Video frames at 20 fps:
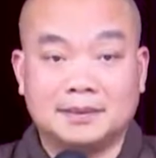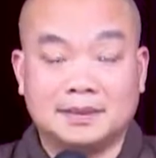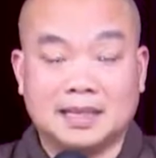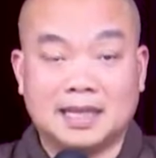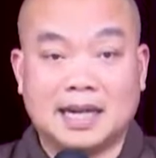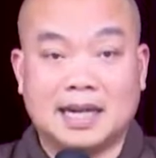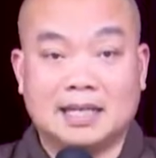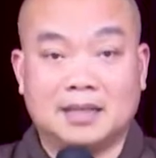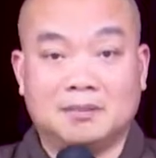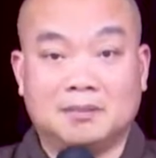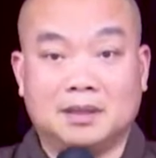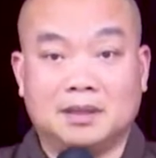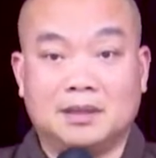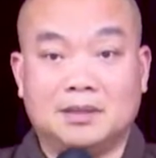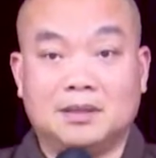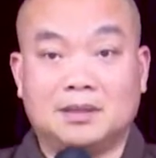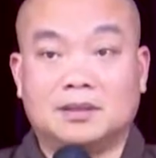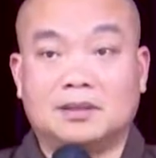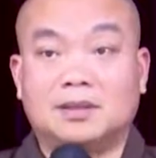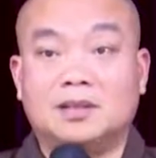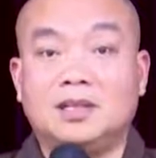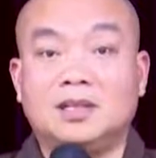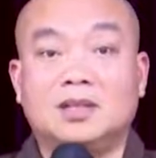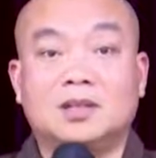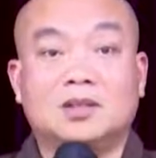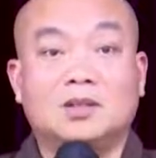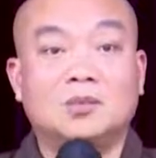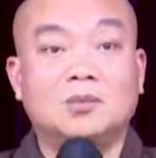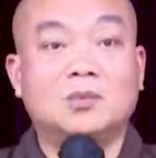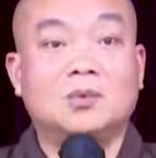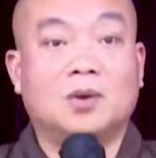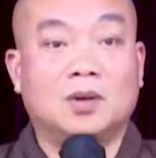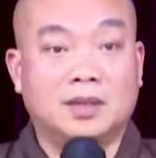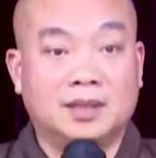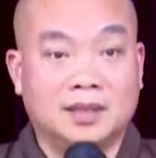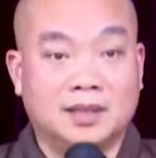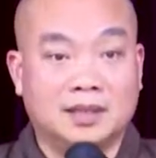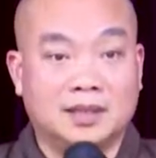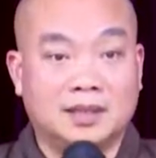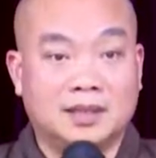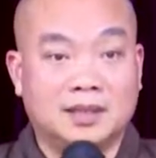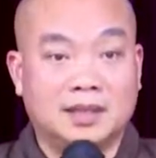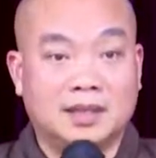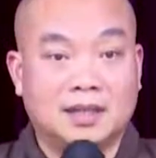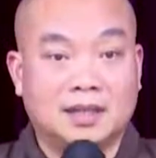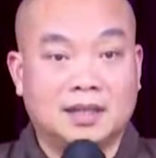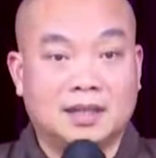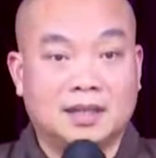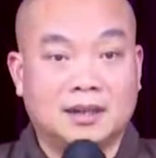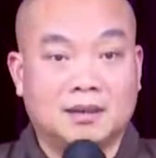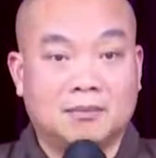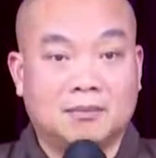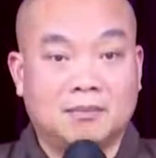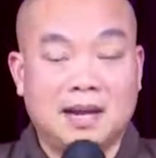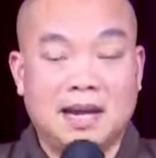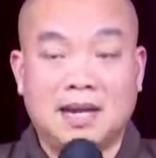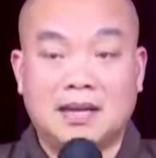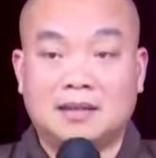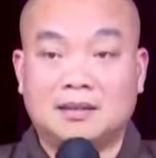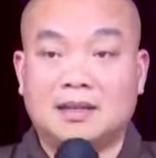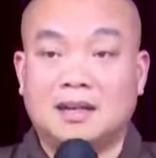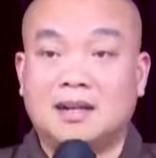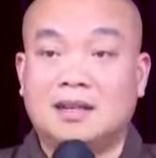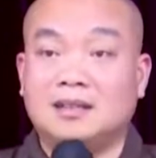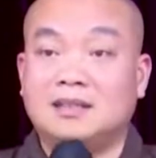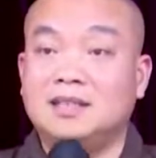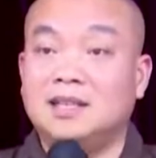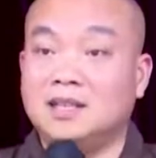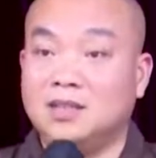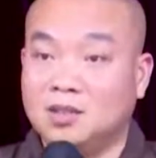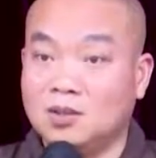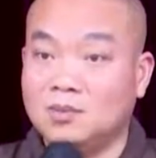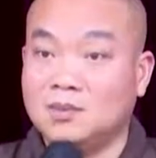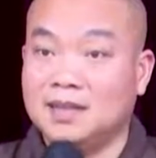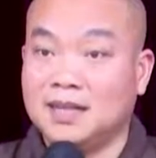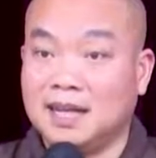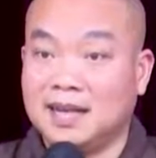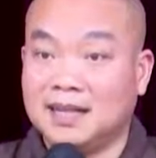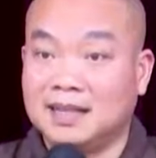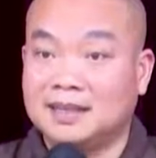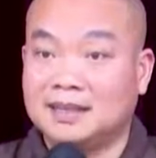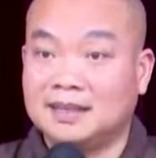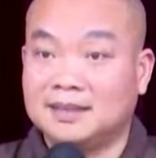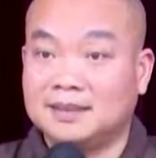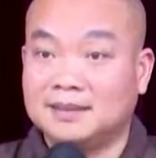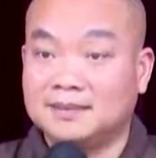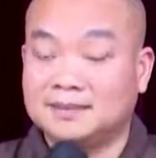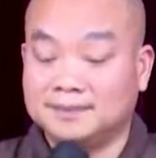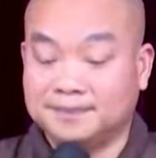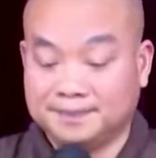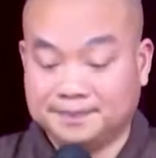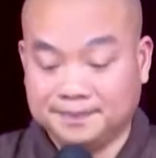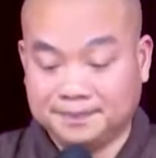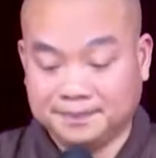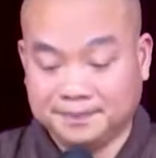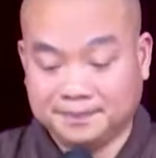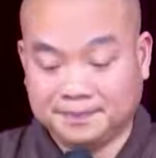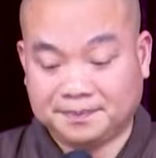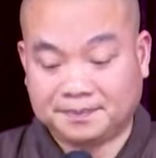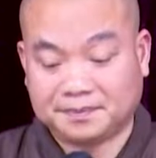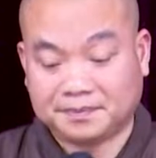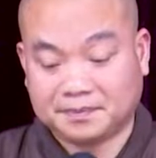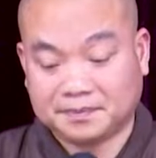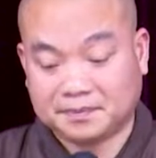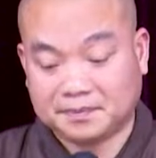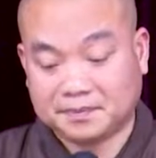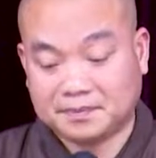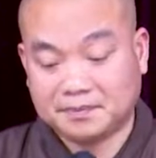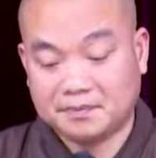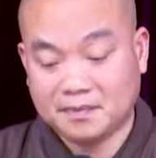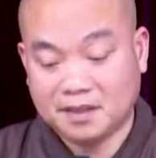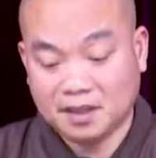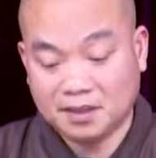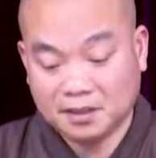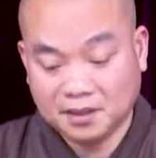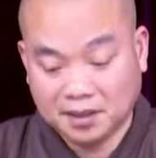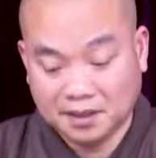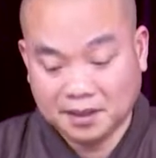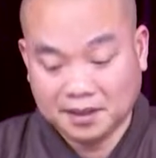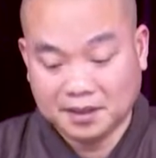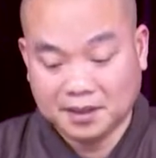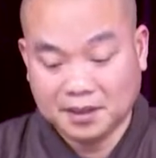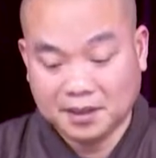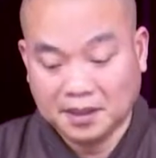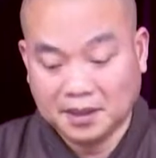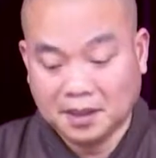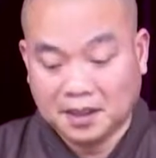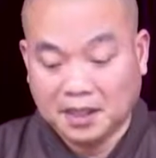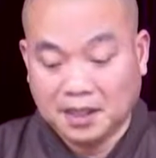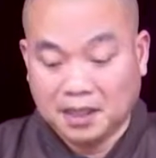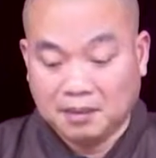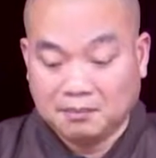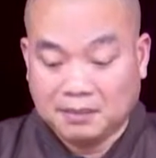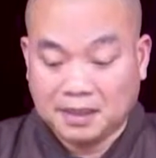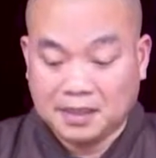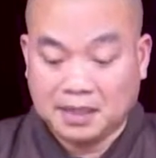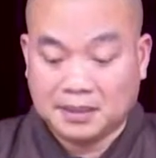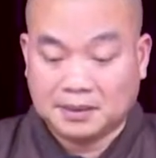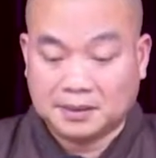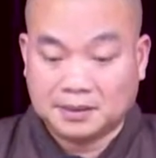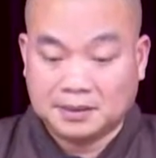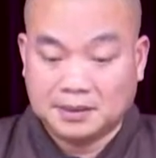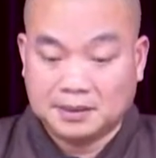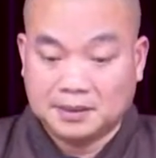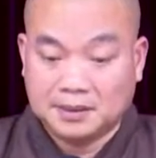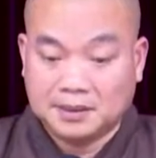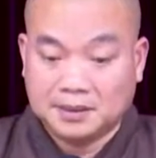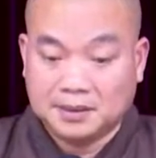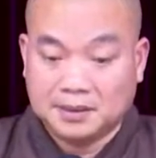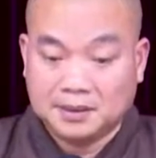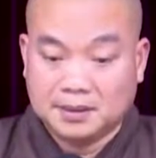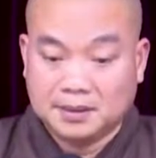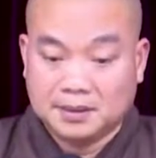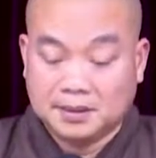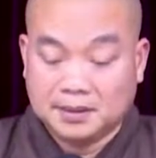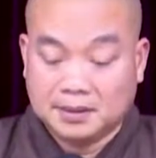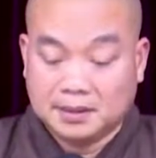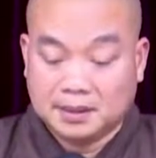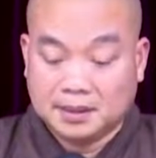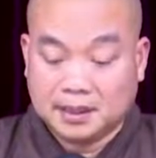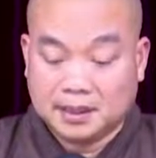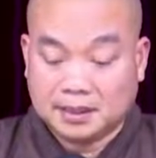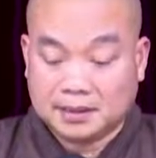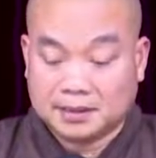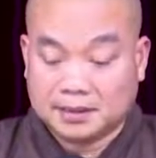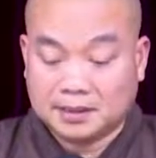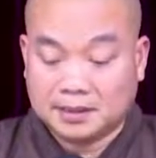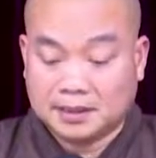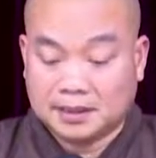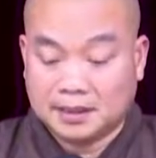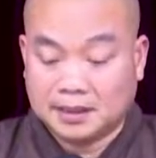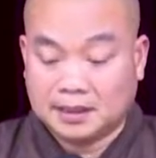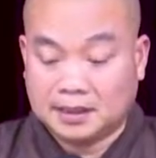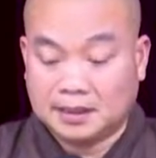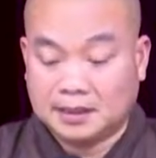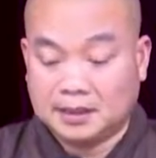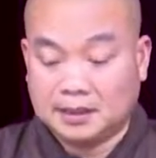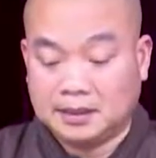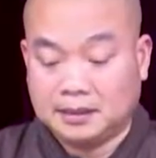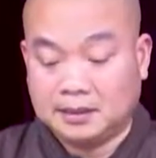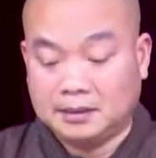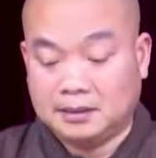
Chẳng hạn như mình được thiên chúng cõi trời, mang thân thiên chúng đi ha. Ừ. Rồi bắt đầu à, à,